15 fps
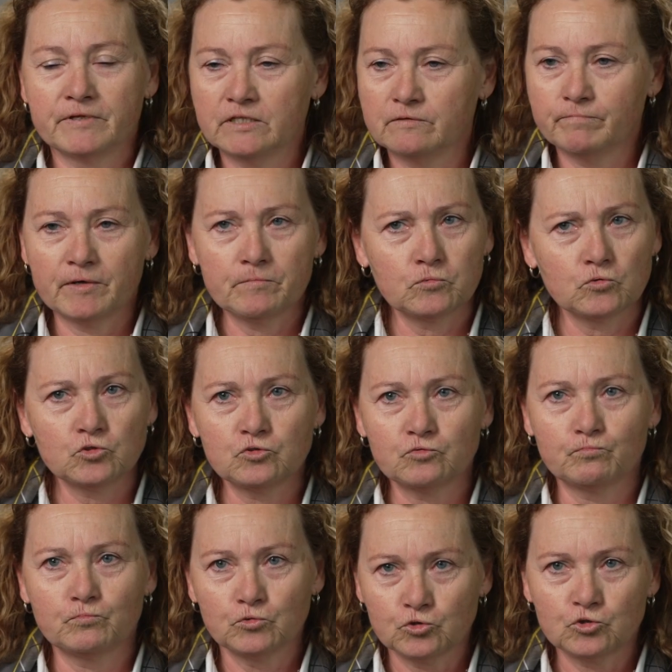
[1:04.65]
bin bei
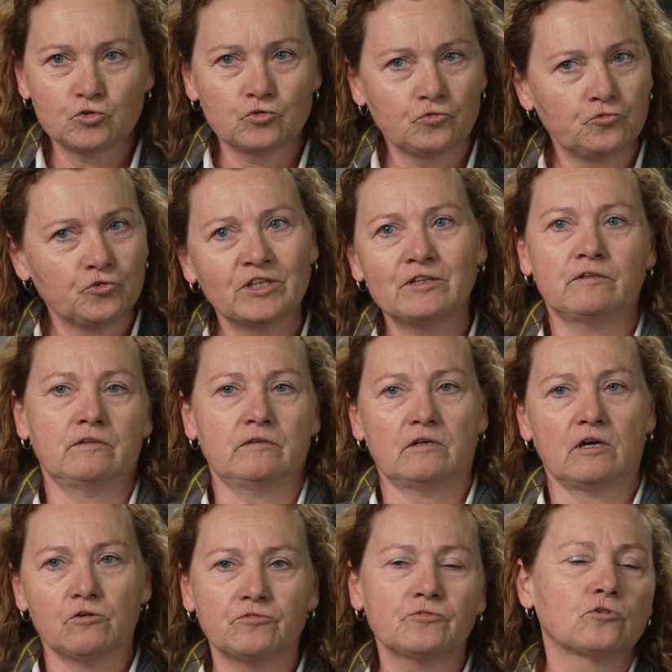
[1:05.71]
Busbus sofort
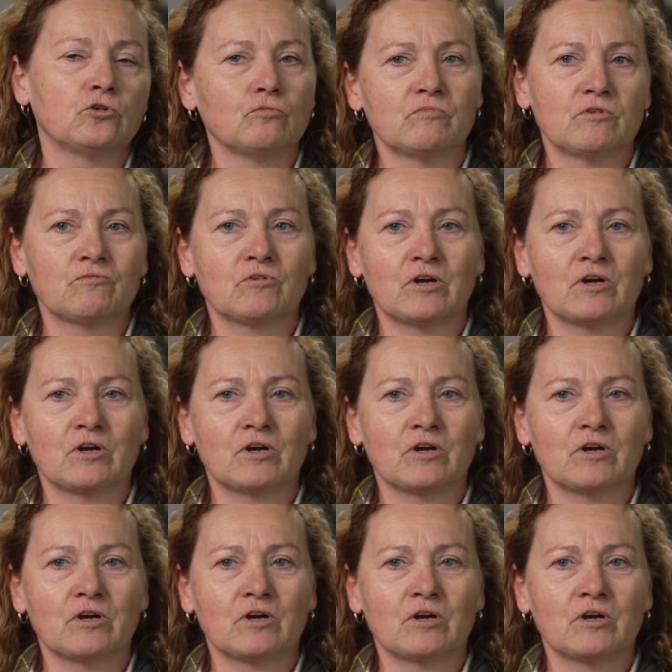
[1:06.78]
aufgenommen